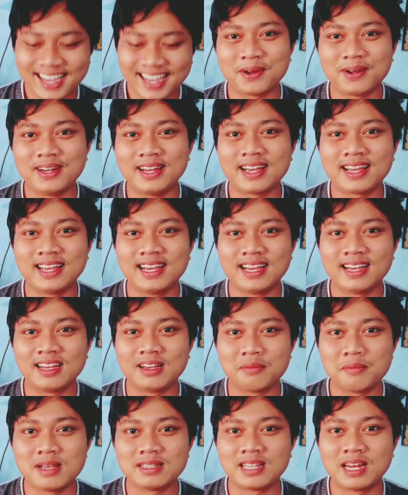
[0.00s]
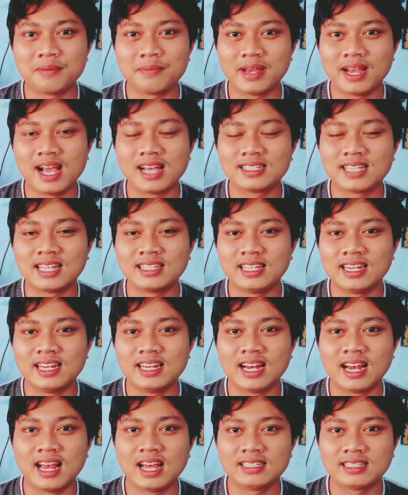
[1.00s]
Produk yang Bang Sandi pegang saat
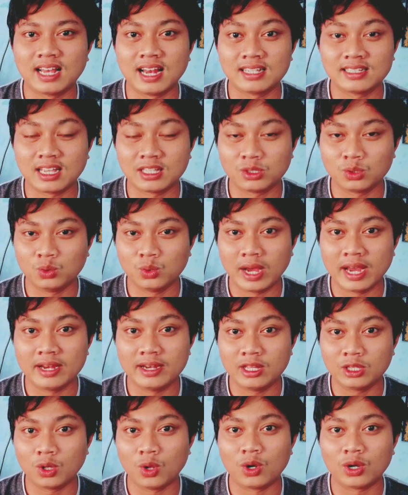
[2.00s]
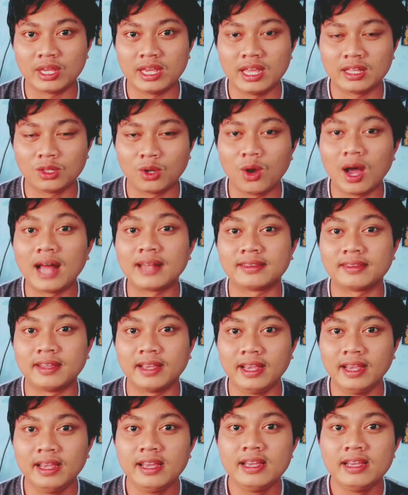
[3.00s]
ini adalah salah satu handy talkie atau
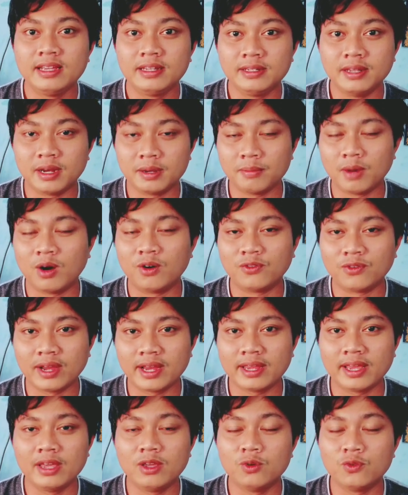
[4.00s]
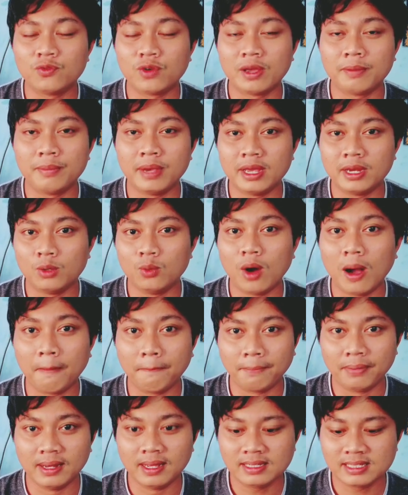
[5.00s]
HT dari Baofeng ya UVB
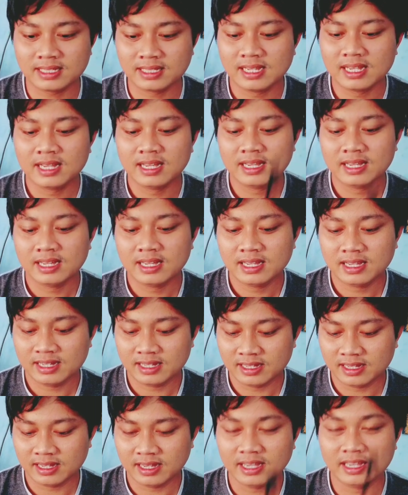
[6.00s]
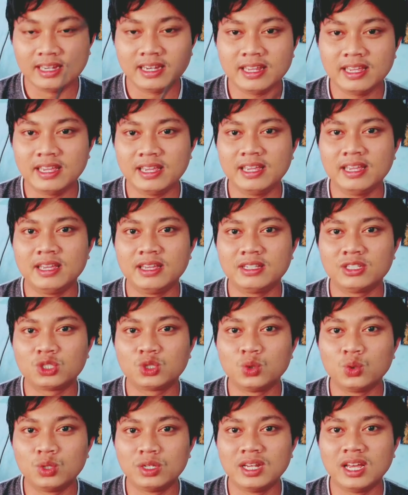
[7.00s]
2 Plus. Eh, ini
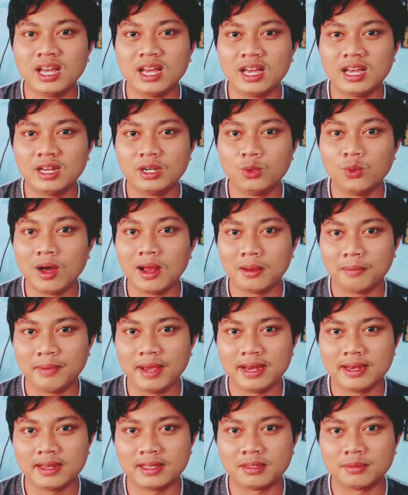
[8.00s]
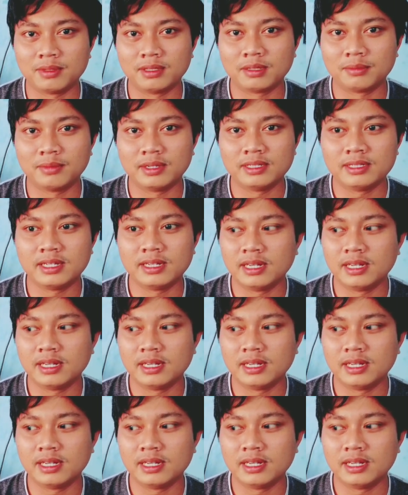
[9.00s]
sudah dual band ya teman-teman.